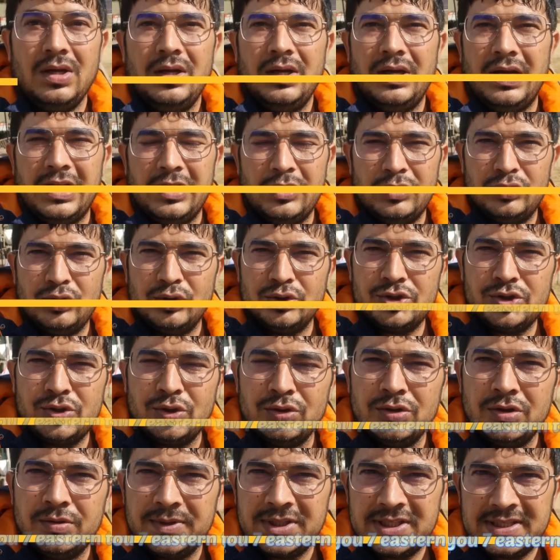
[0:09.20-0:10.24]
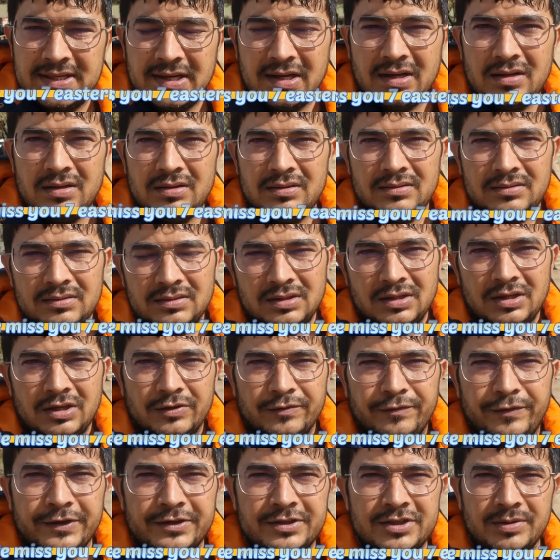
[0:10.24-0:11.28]
हेलो दोस्तों नमस्कार
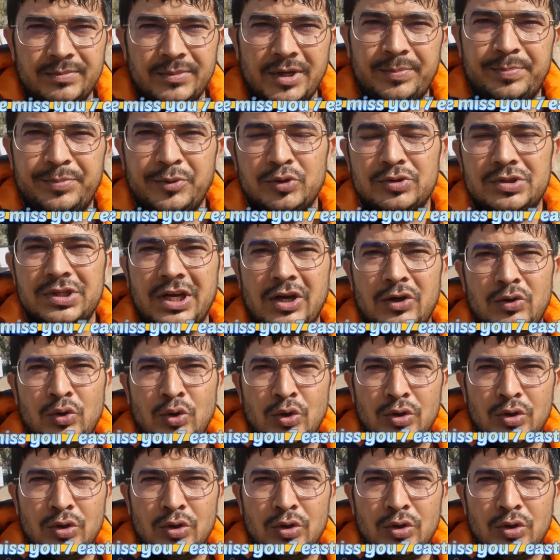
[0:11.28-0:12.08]
फिर से मैं पहुंच गया हूं